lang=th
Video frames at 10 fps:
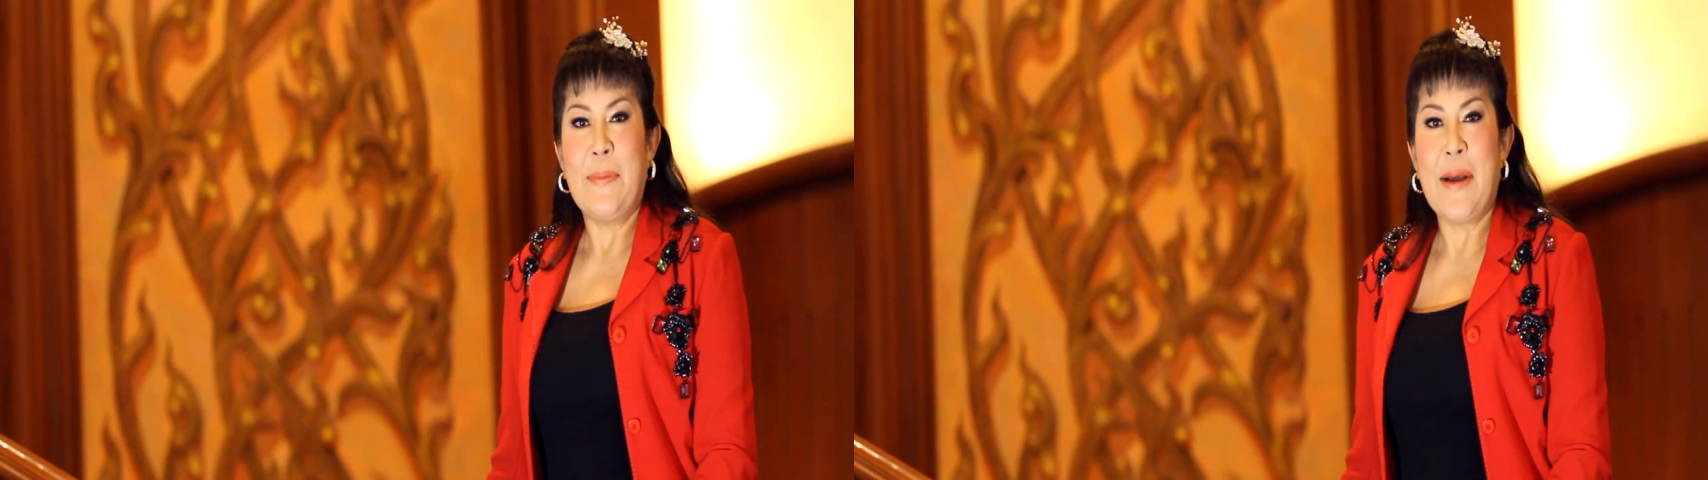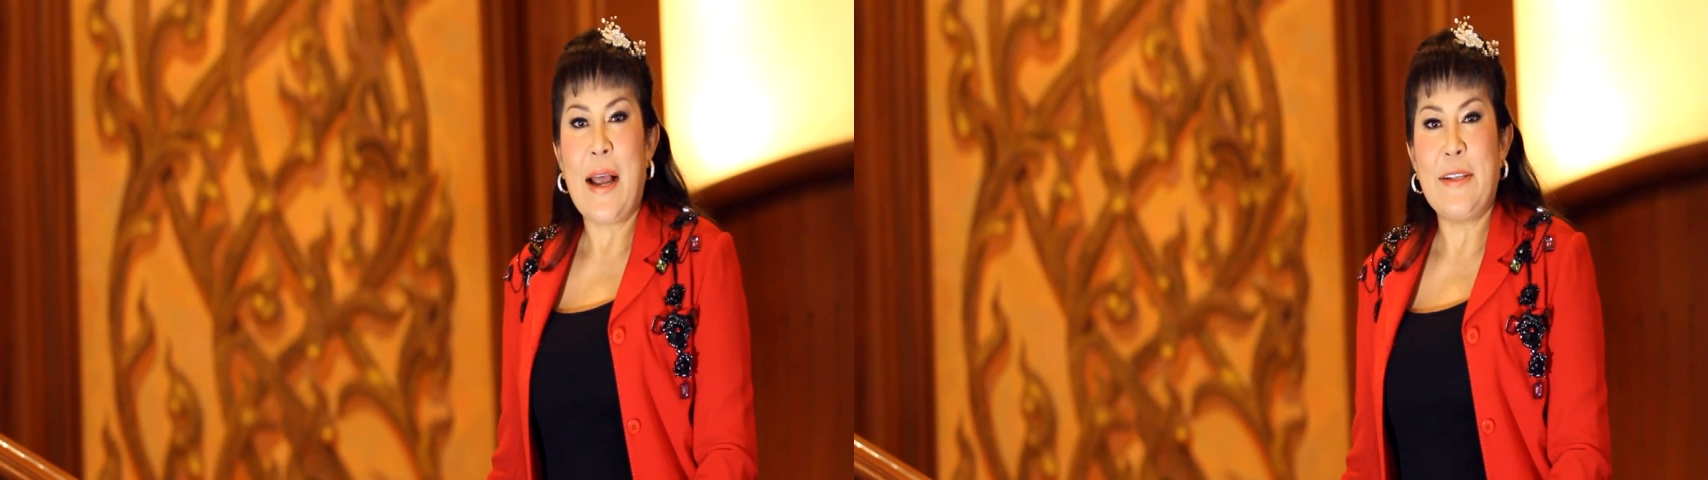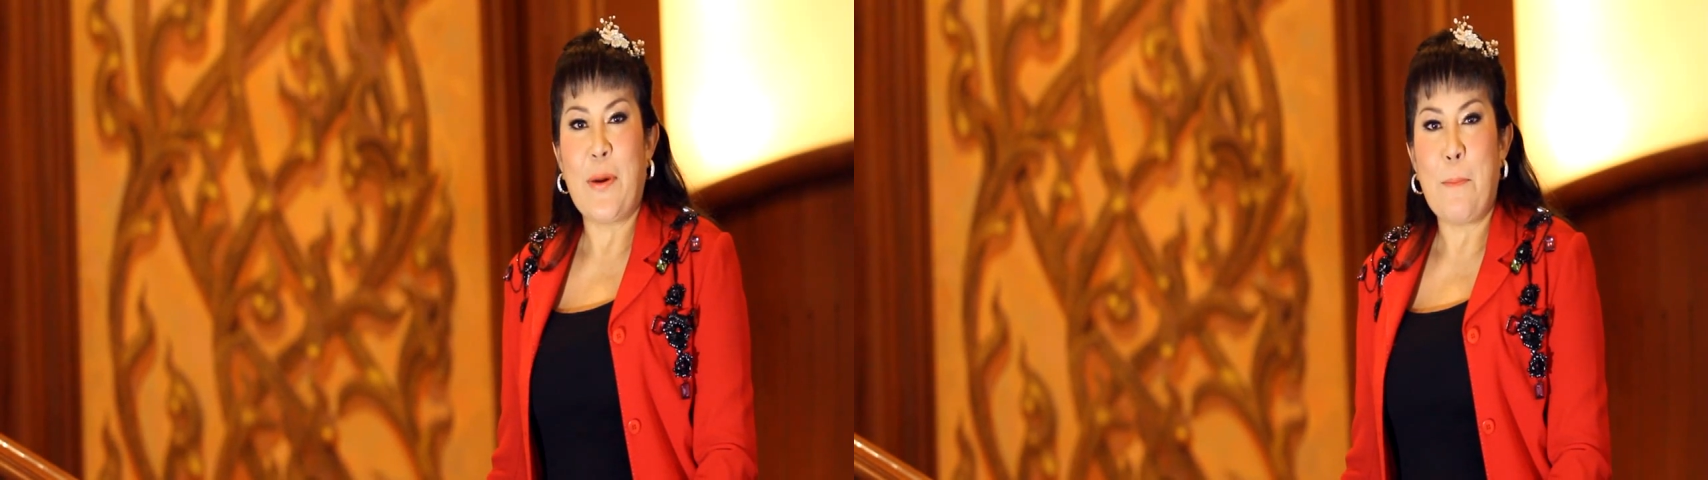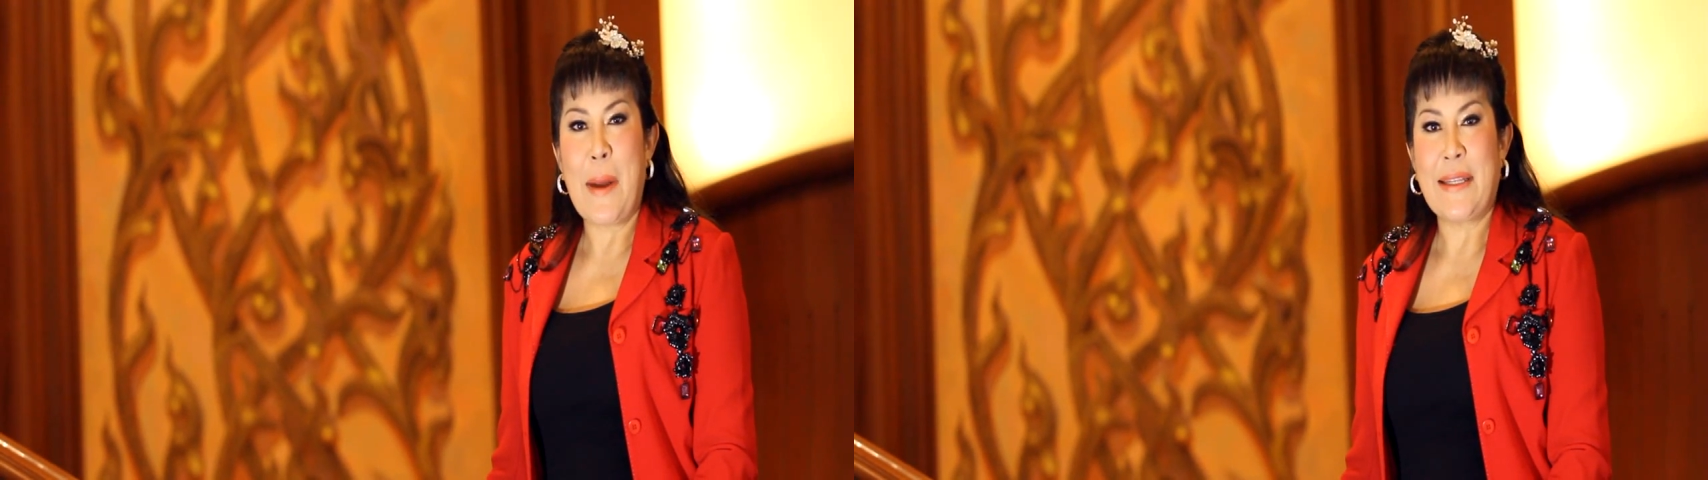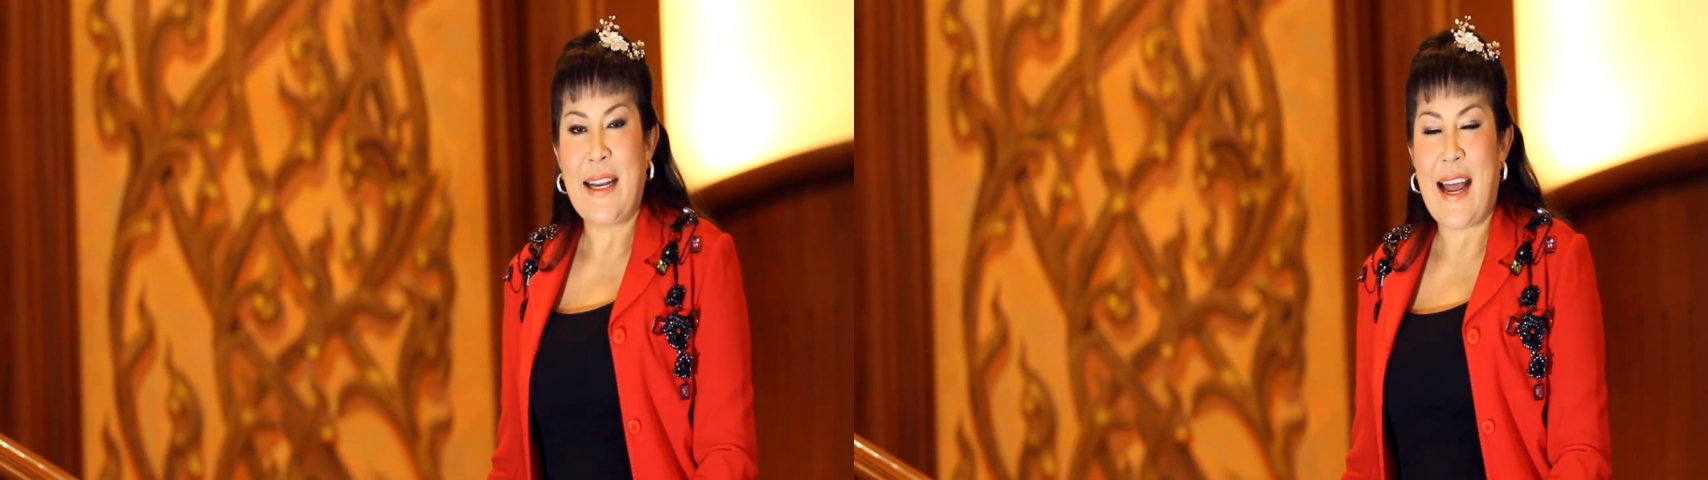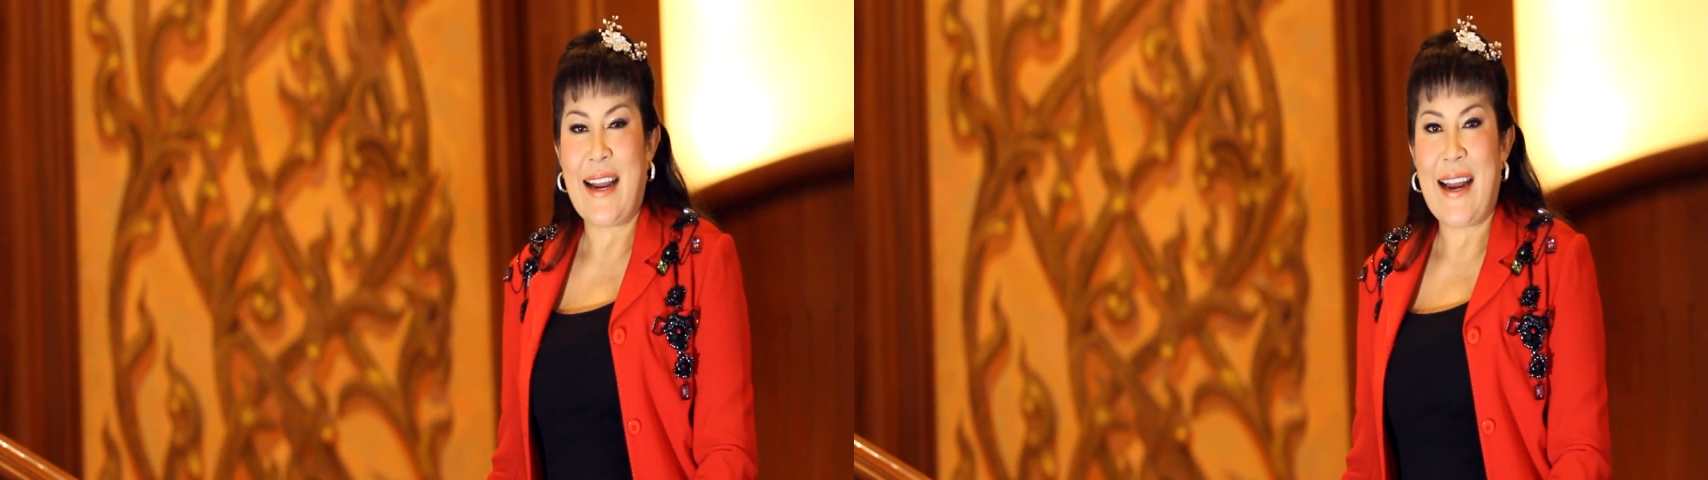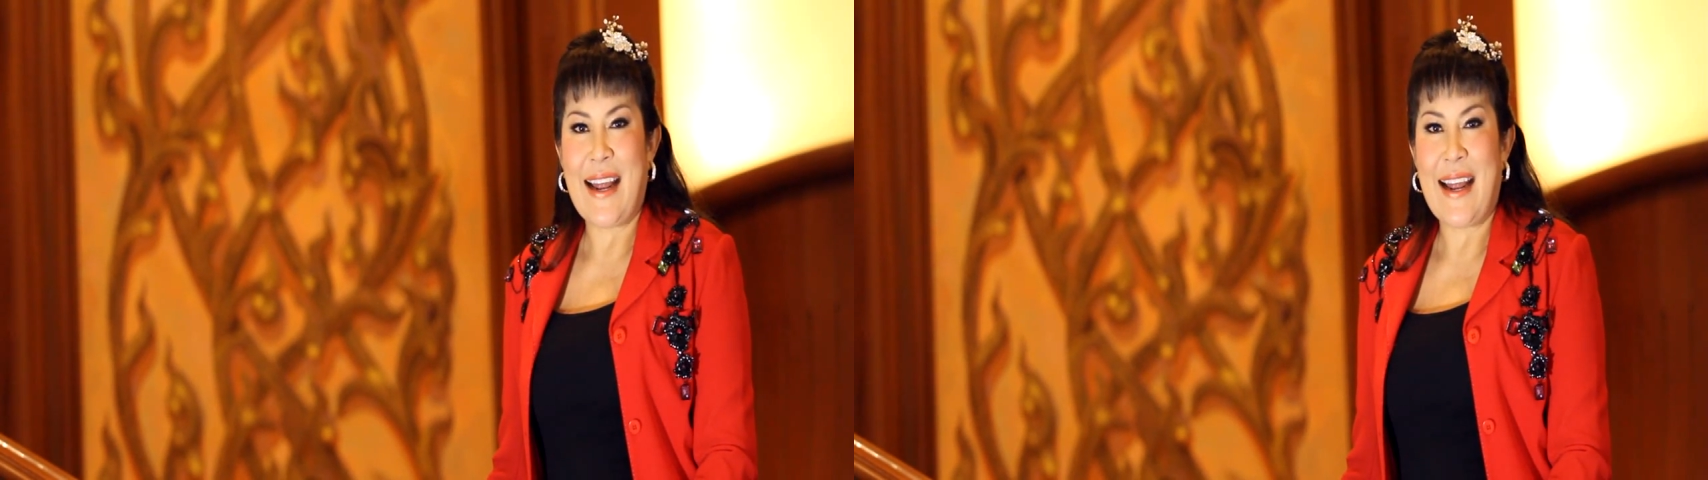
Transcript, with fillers: เพื่อให้สมปรารถนา